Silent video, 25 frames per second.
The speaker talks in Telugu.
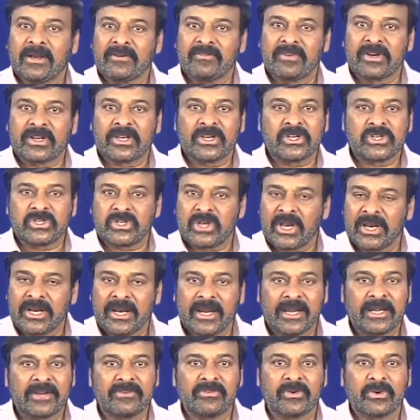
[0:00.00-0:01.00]
ఎవరికి
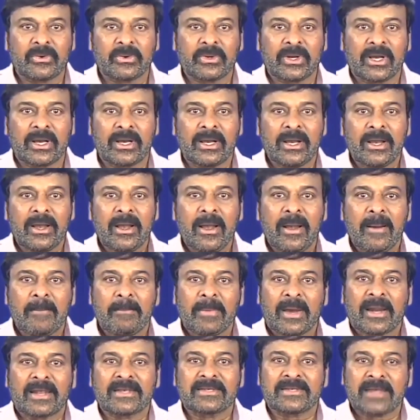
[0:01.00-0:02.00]
షేక్ హ్యాండ్ ఇవ్వకుండా
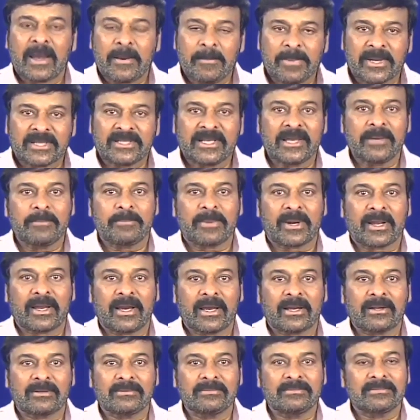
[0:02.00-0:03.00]
మన సాంప్రదాయం
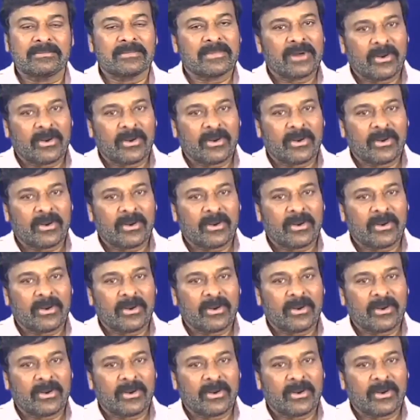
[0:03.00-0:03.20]
ప్రకారం